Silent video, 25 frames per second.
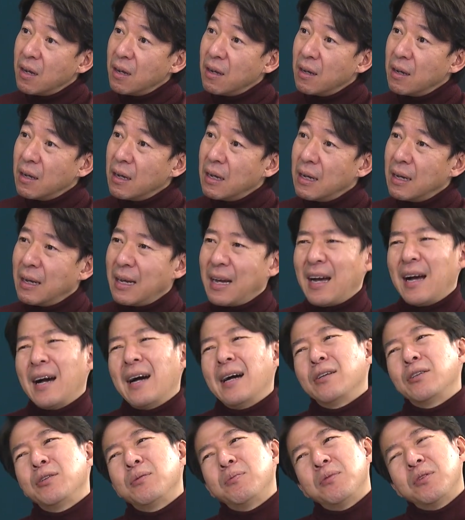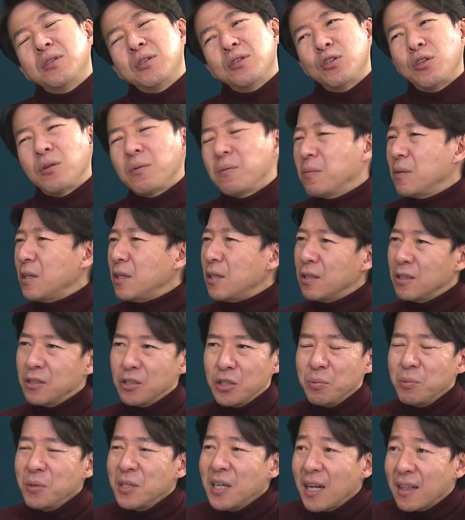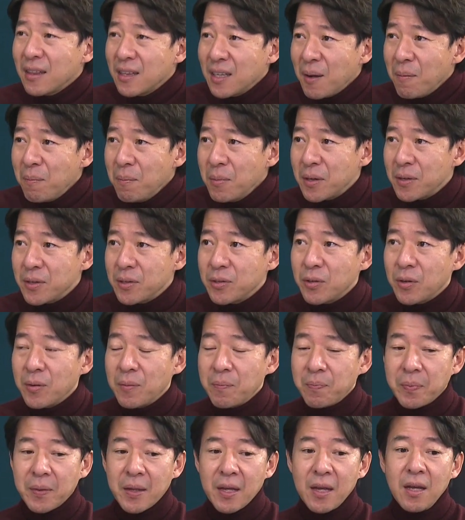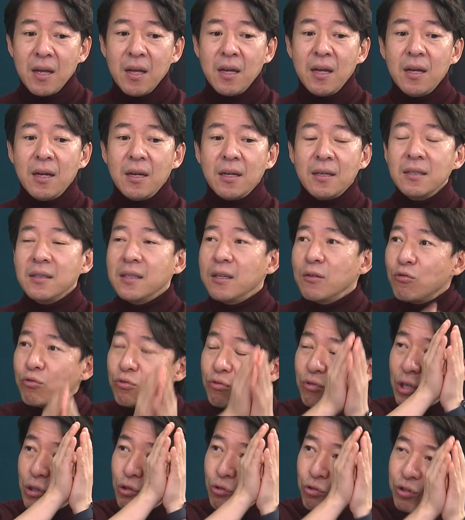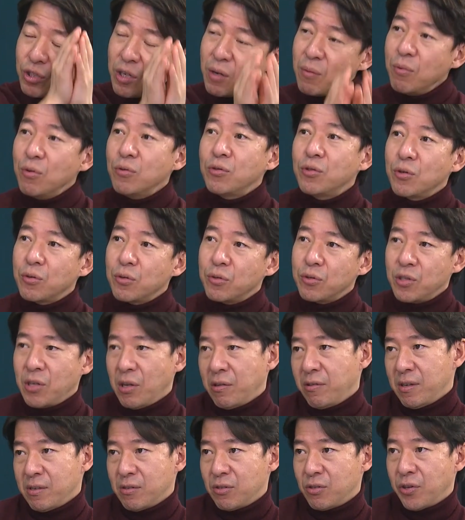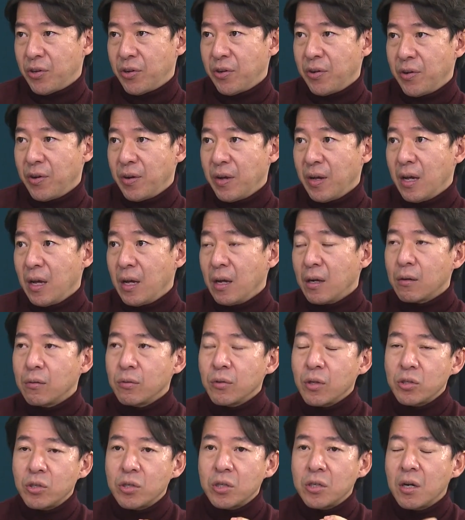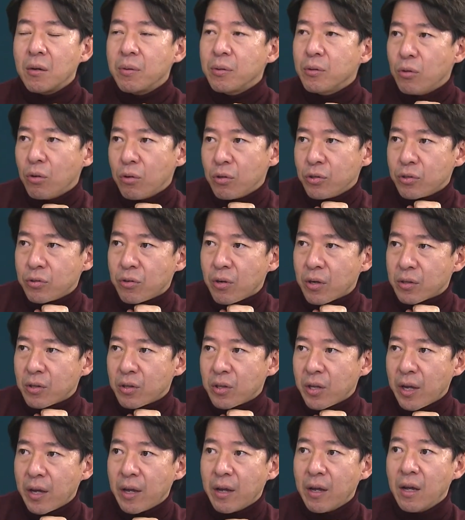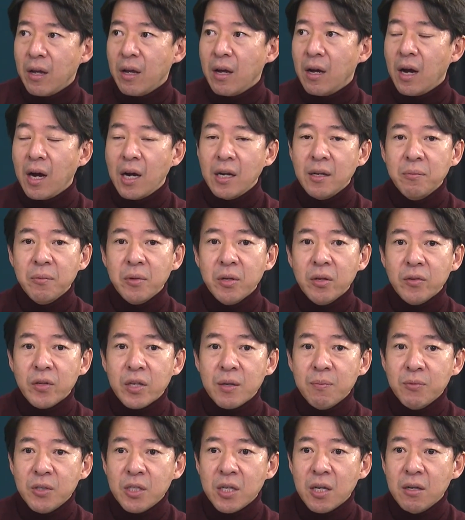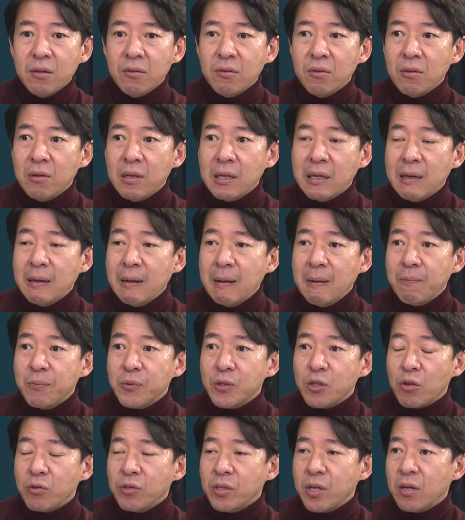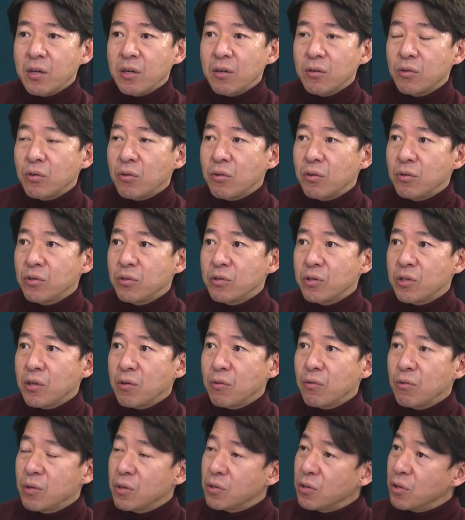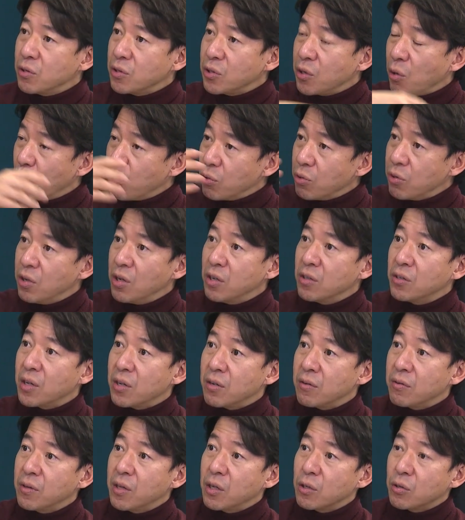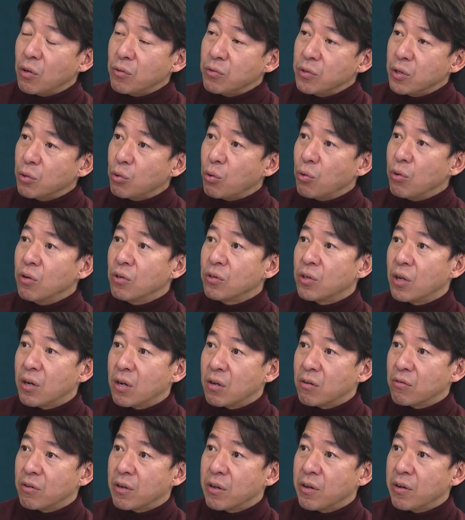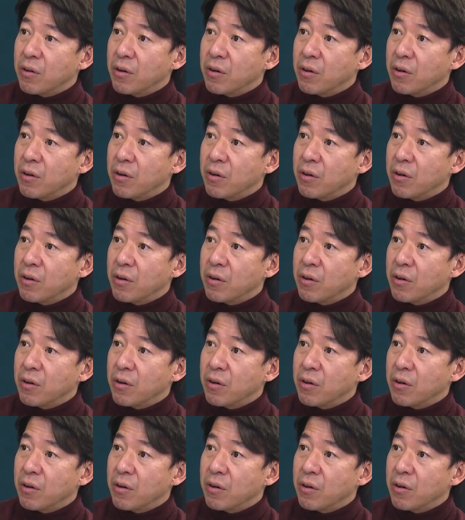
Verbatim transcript: 쉽게 안 아, 쉽지. 쉽지, 쉽지 않단 네. 말이죠. 근데 누군가 투자 목적으로 사놨어요. 근데 집값이 떨어질 것 같아. 아니면 임차인들이 전세 가격 떨어졌다고 해서 이제 옮겨야 되는데 전세 돌려달라고 그래요.